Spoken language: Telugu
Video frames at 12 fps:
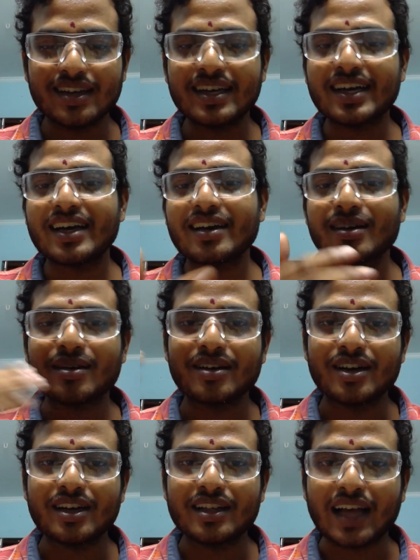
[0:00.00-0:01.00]
ఇంకా
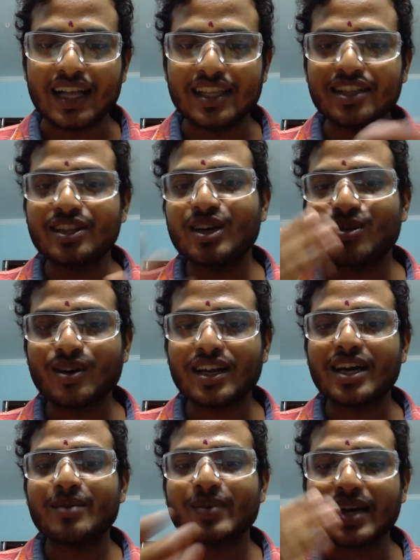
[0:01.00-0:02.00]
అదే
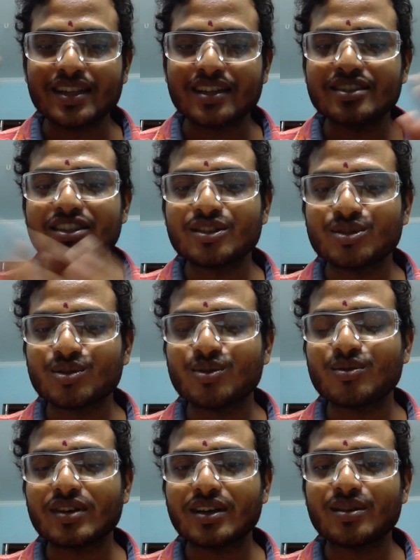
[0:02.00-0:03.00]
దేవుడిలాగా ప్రార్థన చేస్తూ
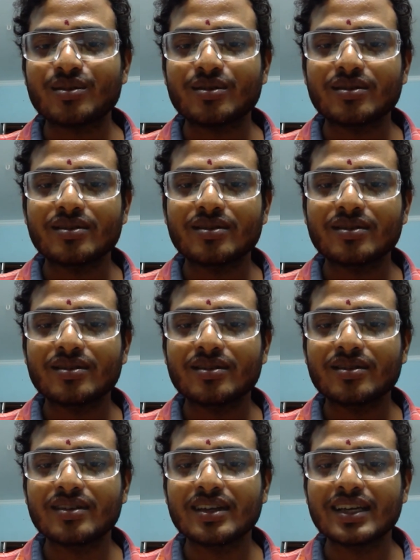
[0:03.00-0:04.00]
ఉన్నారు
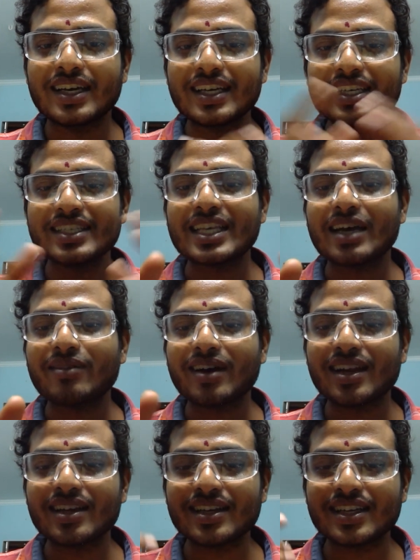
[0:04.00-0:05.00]
ఇంక ఈ
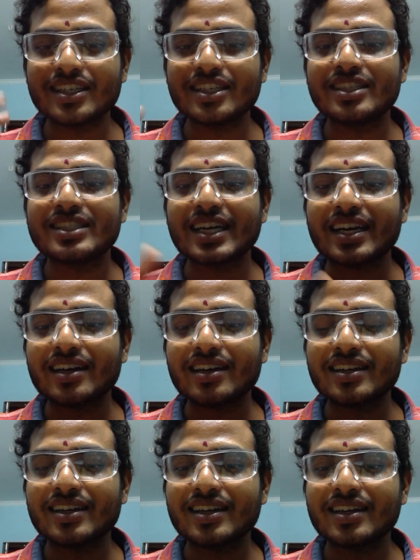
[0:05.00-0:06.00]
శవాలని ఈ
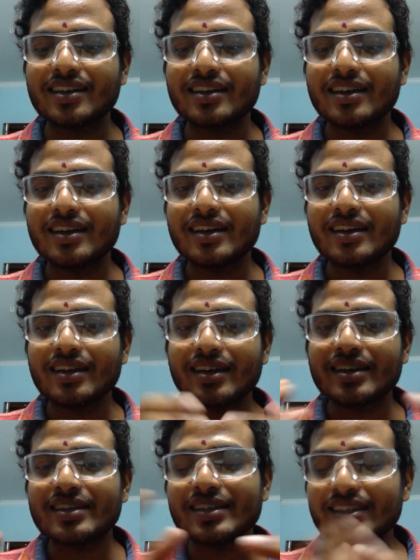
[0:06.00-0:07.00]
చెట్లని
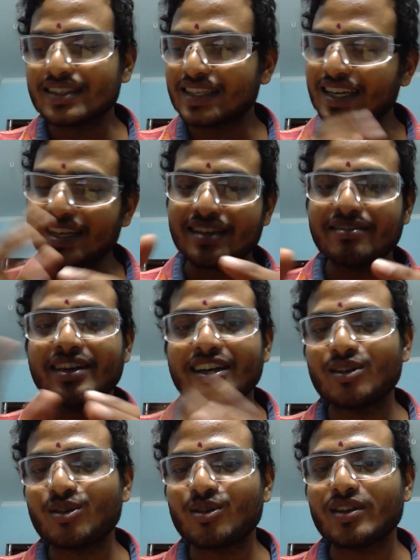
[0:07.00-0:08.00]
సరే
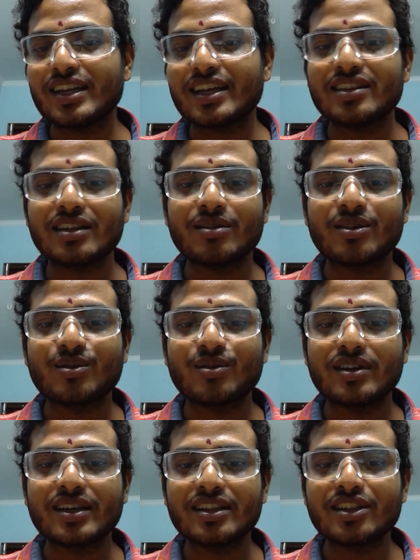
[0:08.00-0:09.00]
వీటిని కూడా వదిలేద్దాం
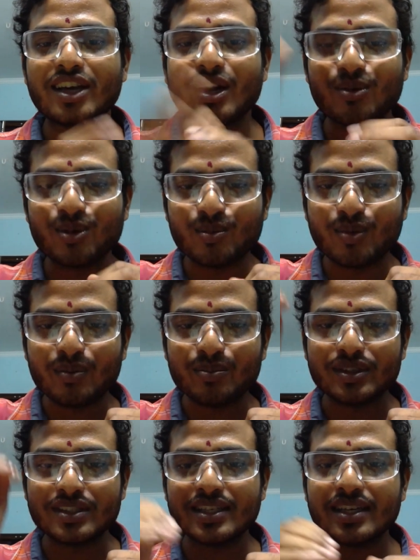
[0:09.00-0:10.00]
అనుకుంటే దేవుడు
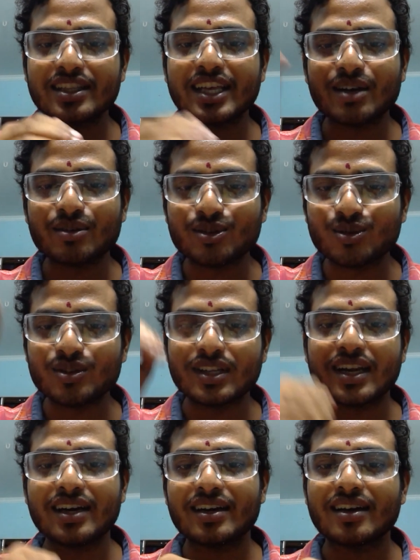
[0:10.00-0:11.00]
పంపించే
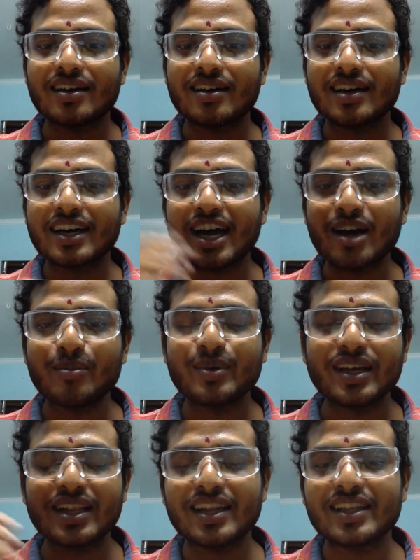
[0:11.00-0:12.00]
దేవదూతలంట
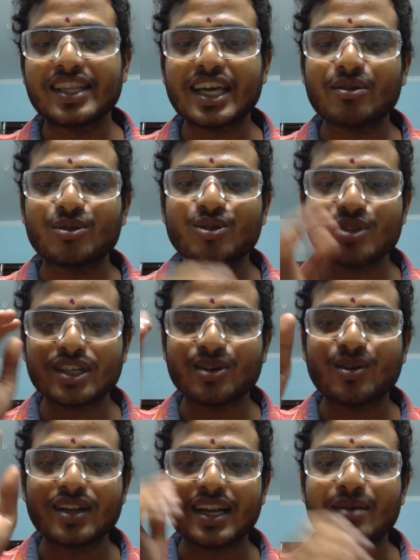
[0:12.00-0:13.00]
గాబ్రీలు అనే దేవదూతని
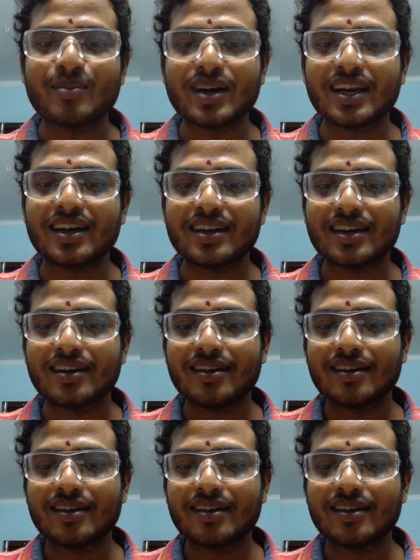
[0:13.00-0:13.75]
కూడా నమ్మాలంట